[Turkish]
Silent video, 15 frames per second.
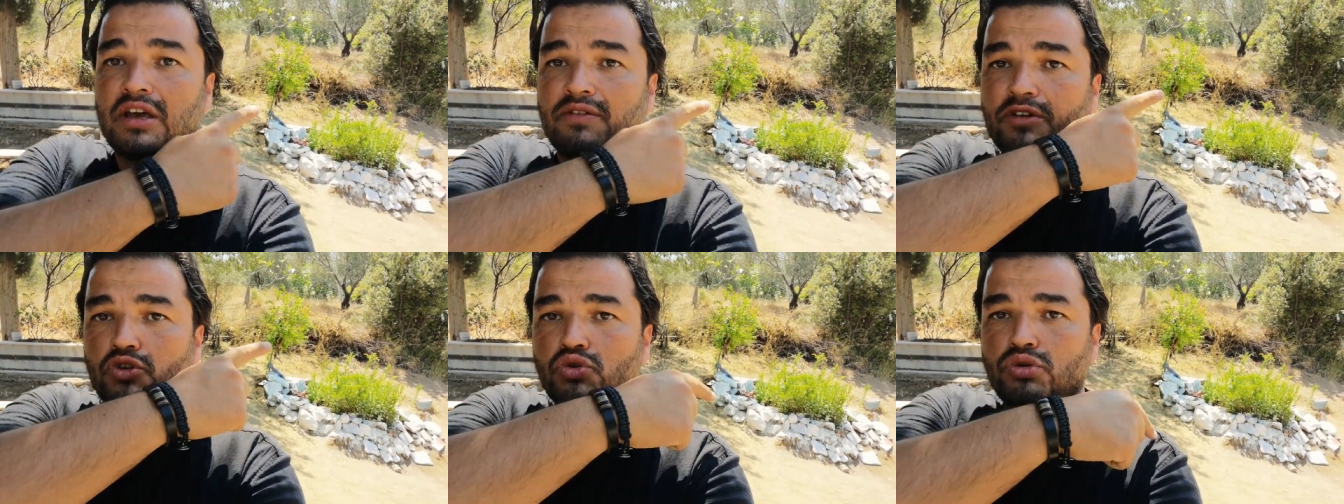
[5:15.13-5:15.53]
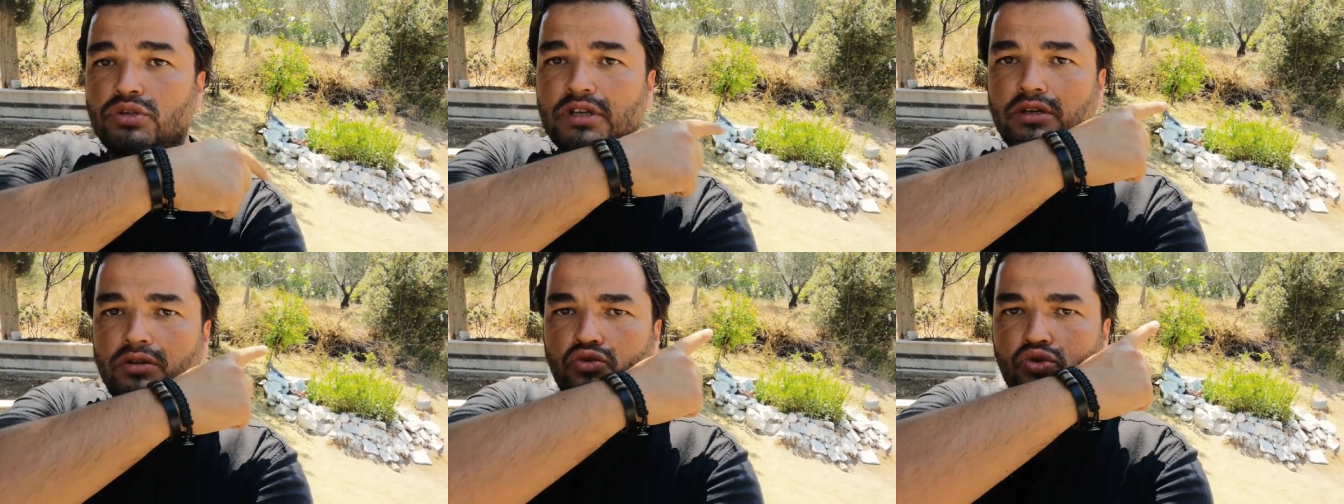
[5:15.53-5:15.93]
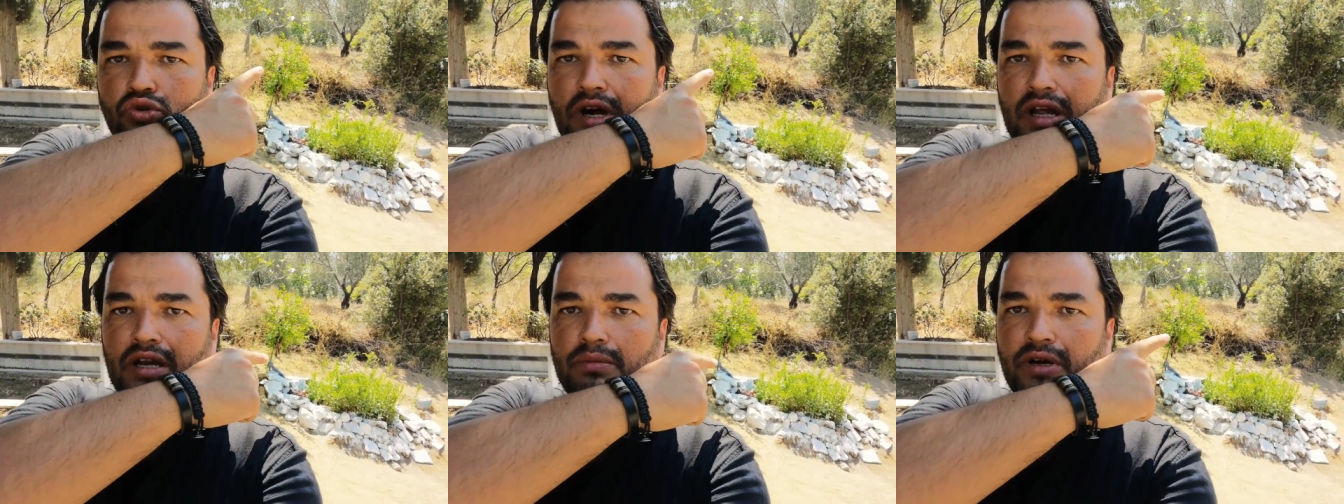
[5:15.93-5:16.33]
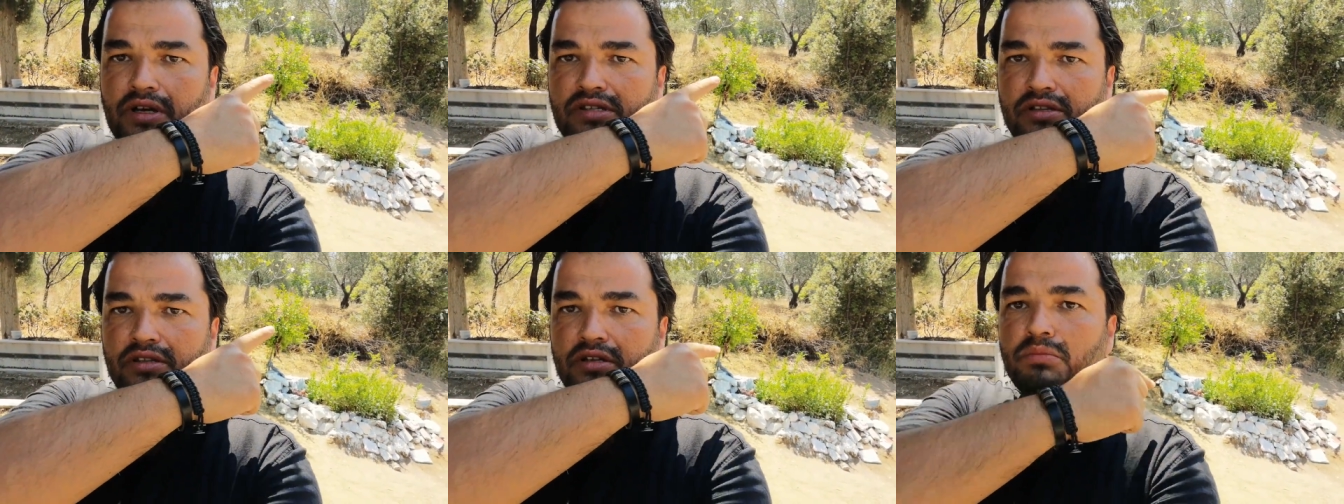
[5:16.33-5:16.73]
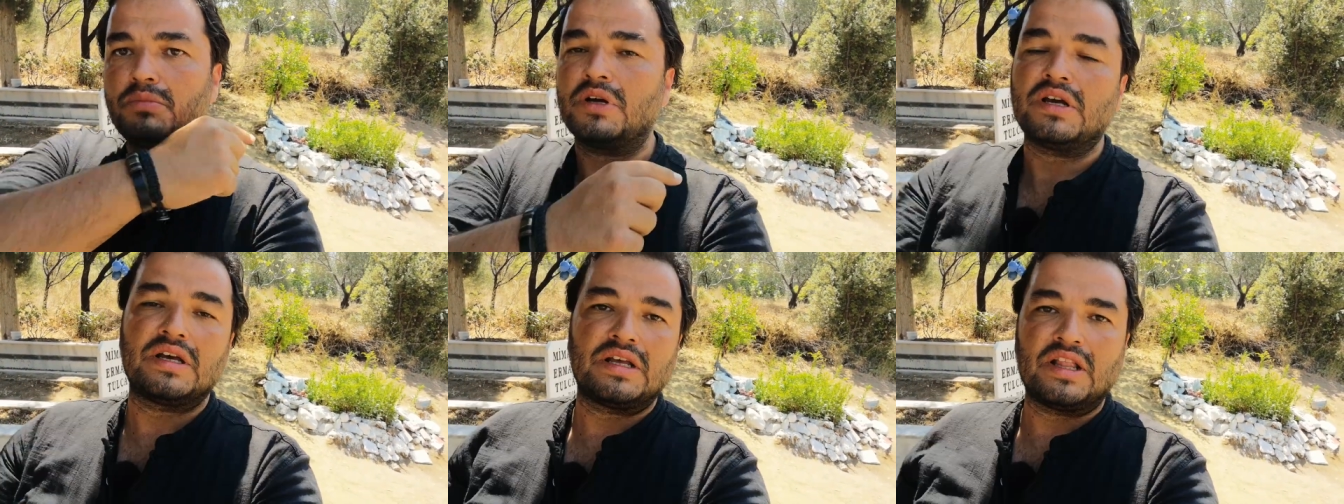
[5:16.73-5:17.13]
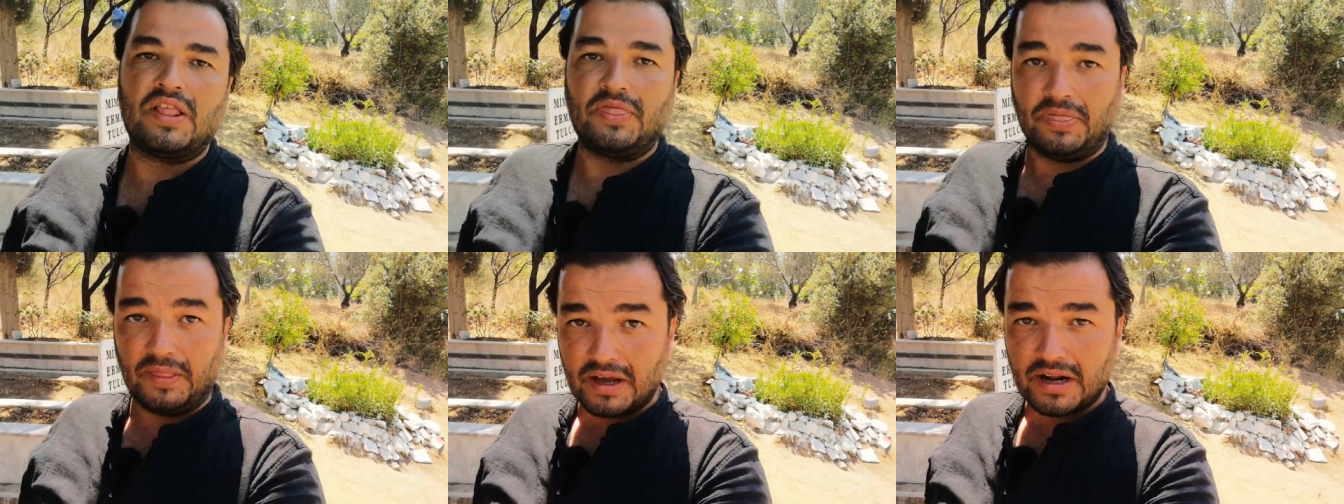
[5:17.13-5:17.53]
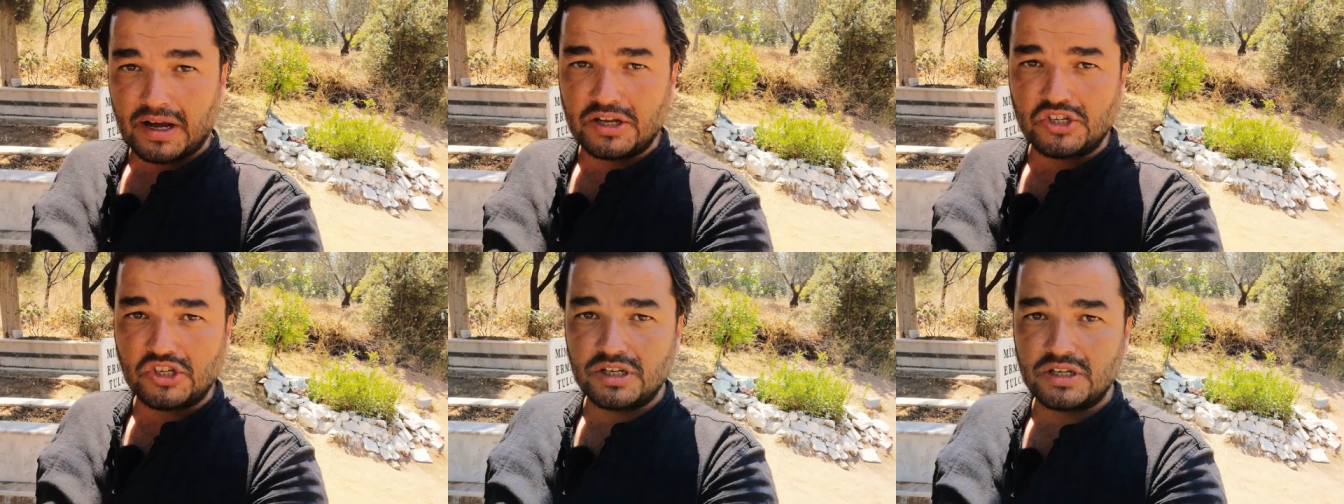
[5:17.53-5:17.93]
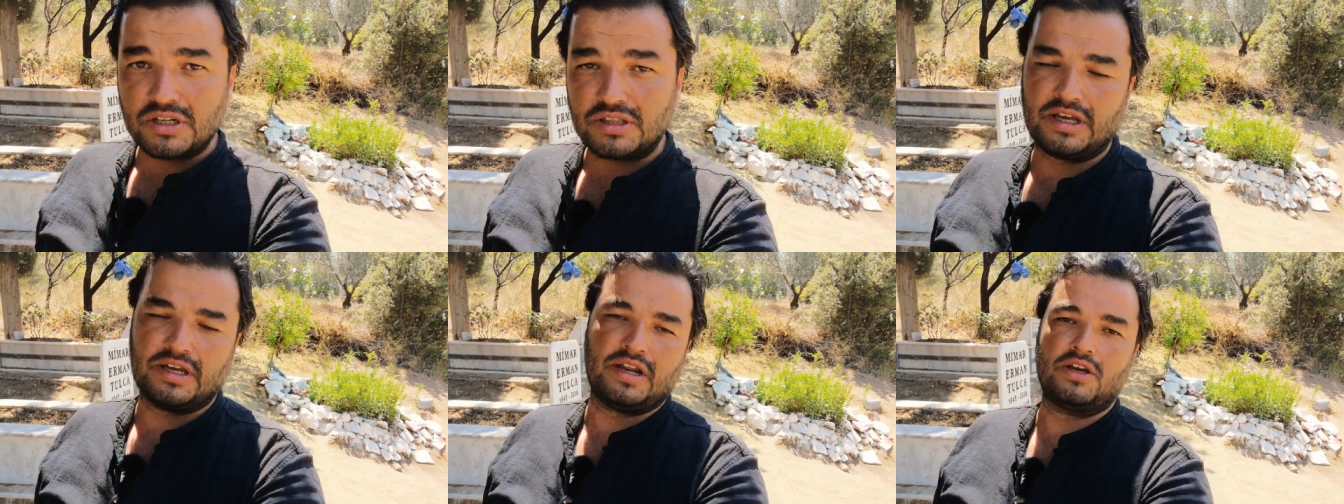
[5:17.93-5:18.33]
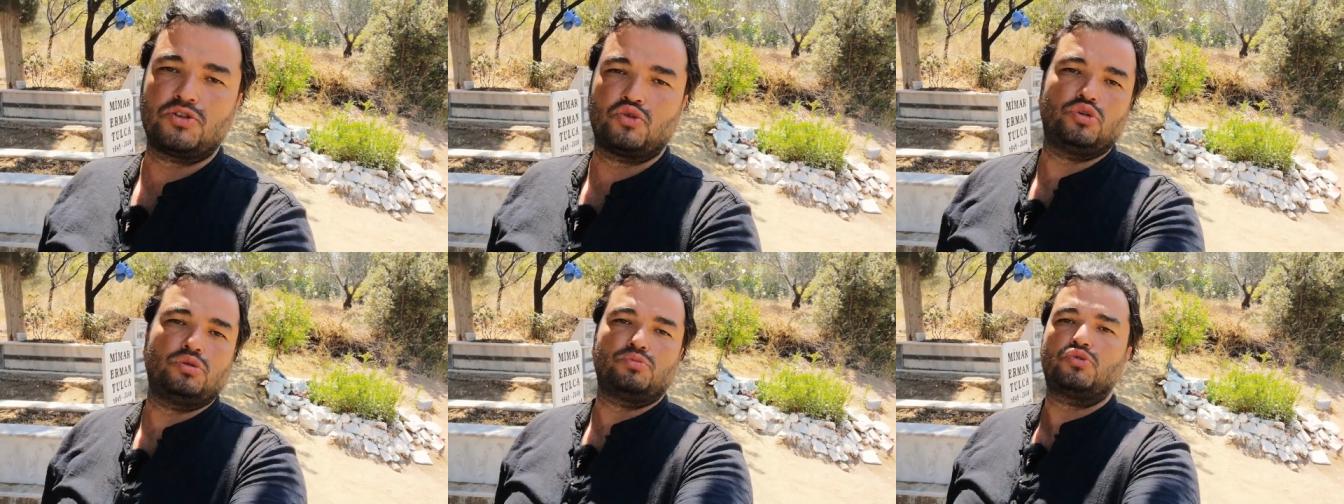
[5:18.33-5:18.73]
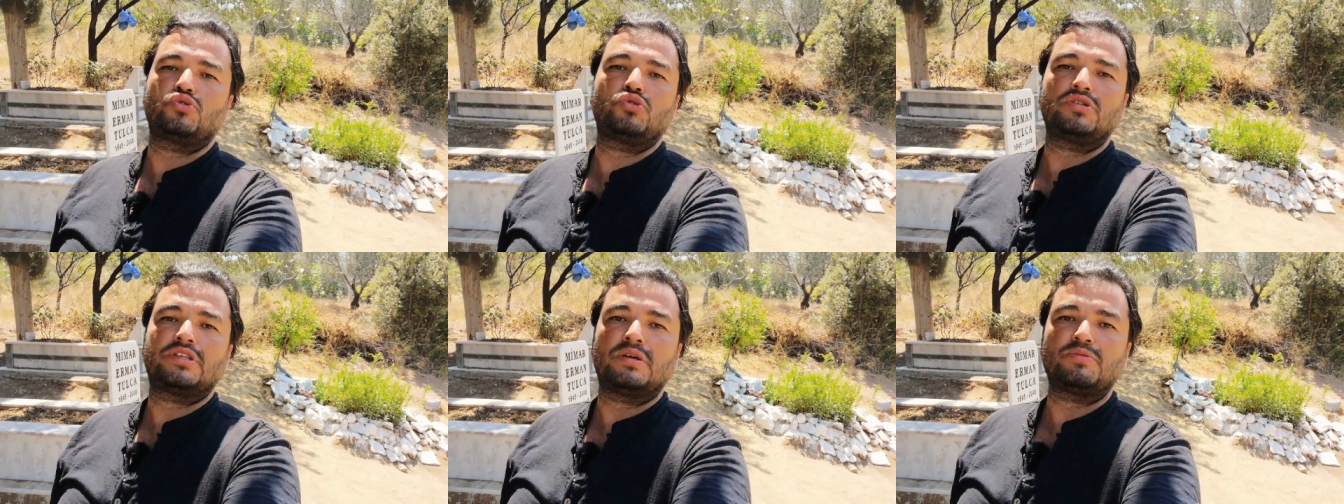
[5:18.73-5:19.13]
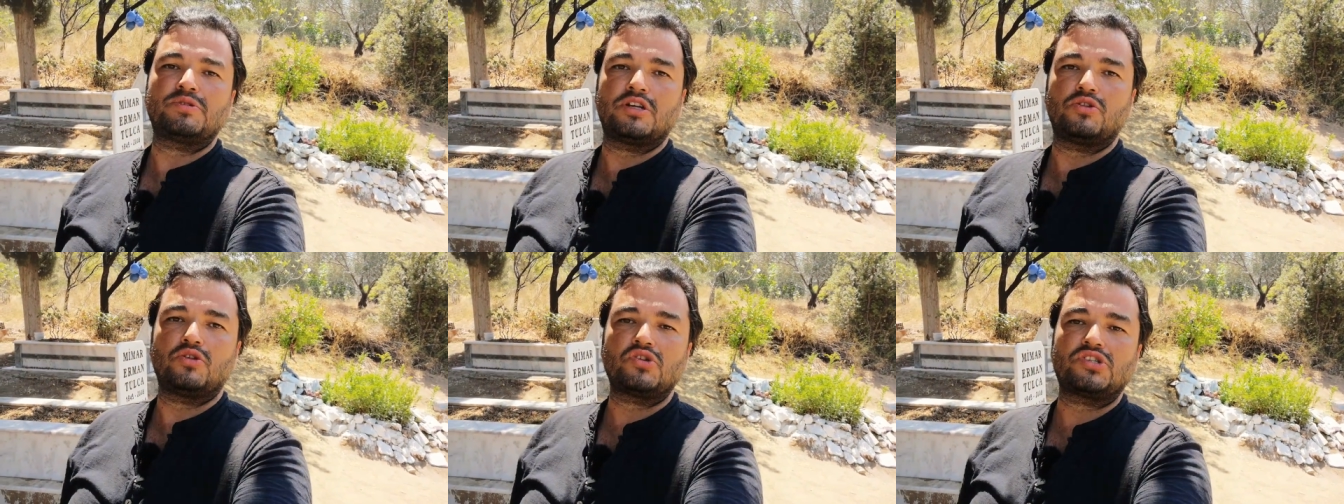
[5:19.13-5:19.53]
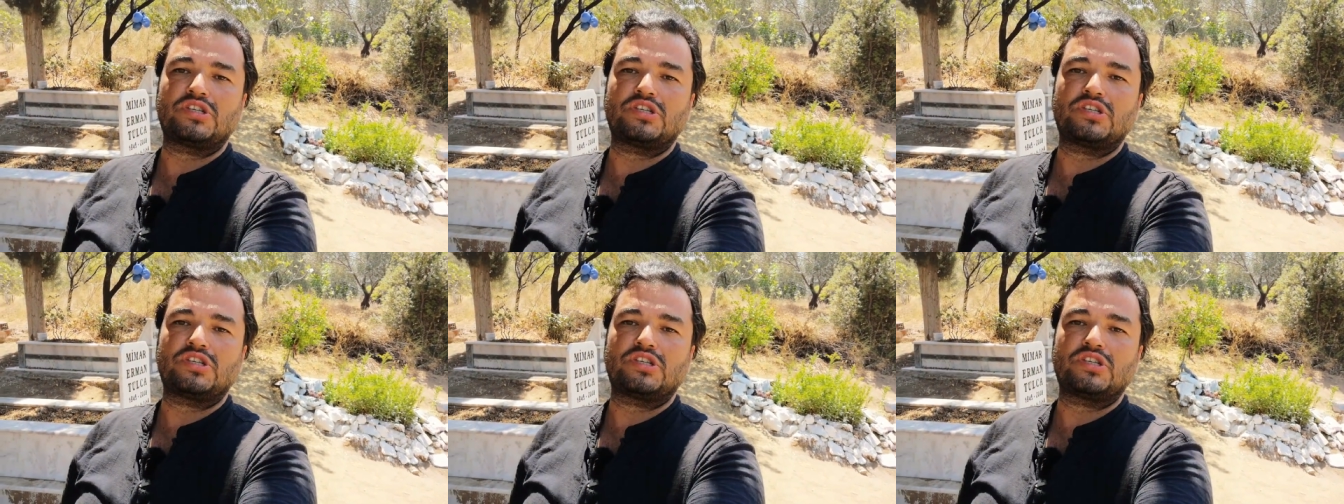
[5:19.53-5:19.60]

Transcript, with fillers: Ve şuradaki şu galiba sanırım nar ağacı, nar ağacı ölümsüzlüğü temsil ediyor.